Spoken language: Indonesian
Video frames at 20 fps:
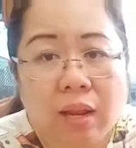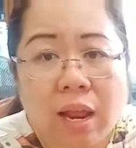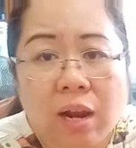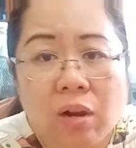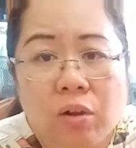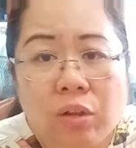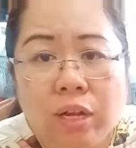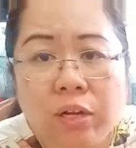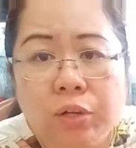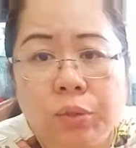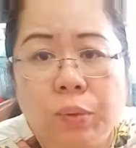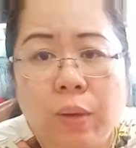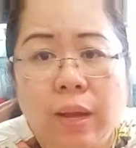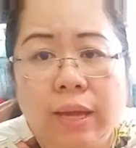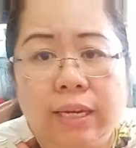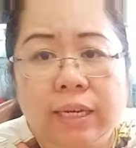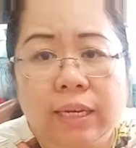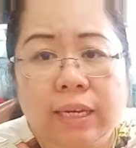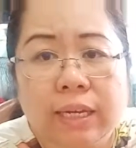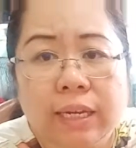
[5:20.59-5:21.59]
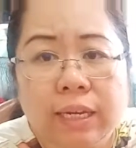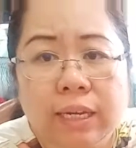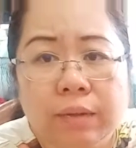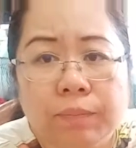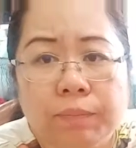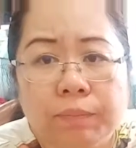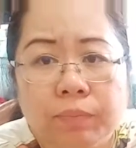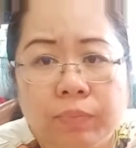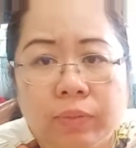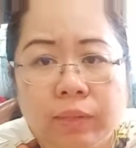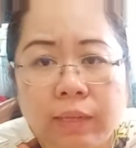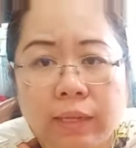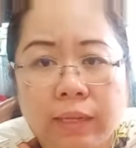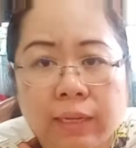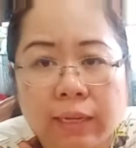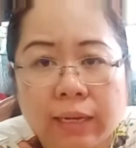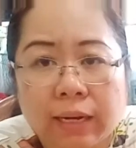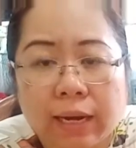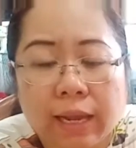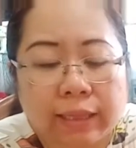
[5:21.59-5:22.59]
Lalu yang dua ini
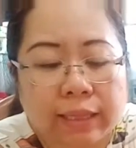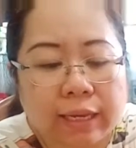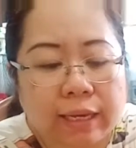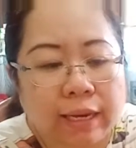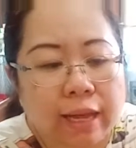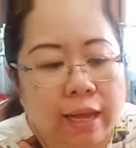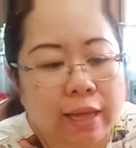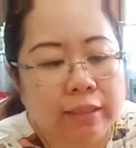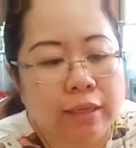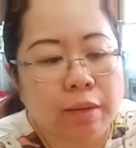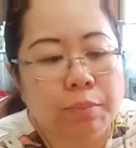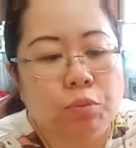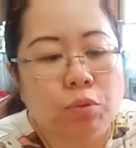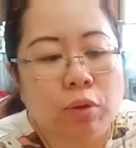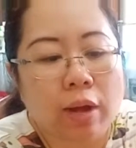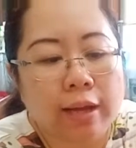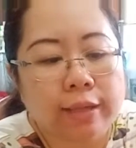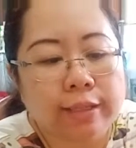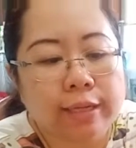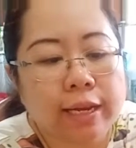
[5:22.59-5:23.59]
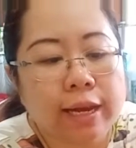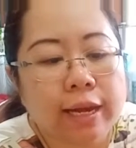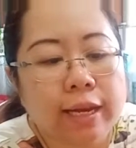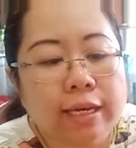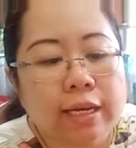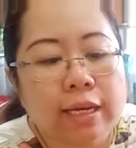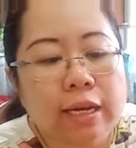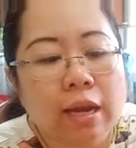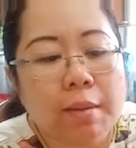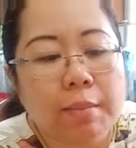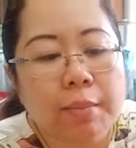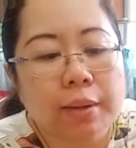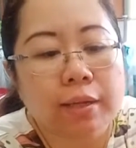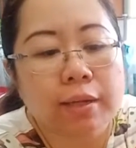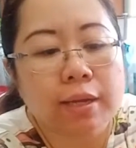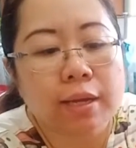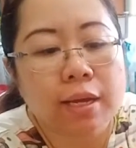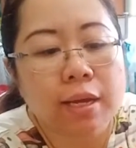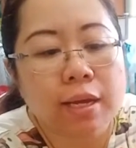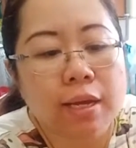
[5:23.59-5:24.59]
kelihatan nggak? Saya buka aja ya. Ini
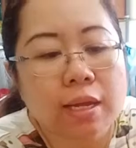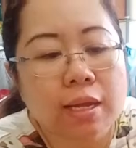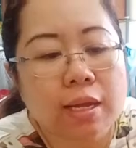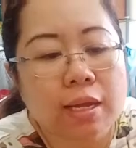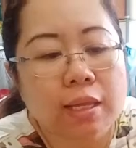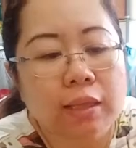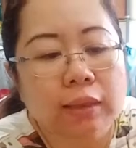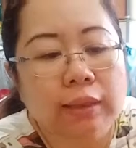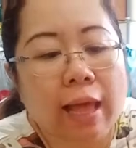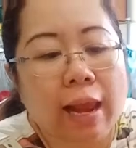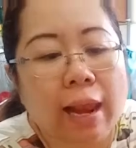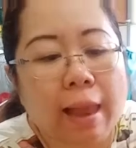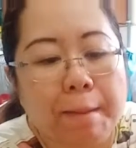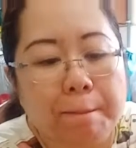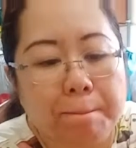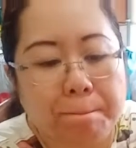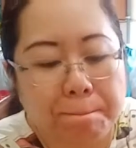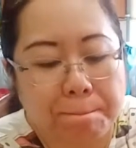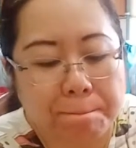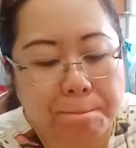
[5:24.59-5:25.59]
namanya talam.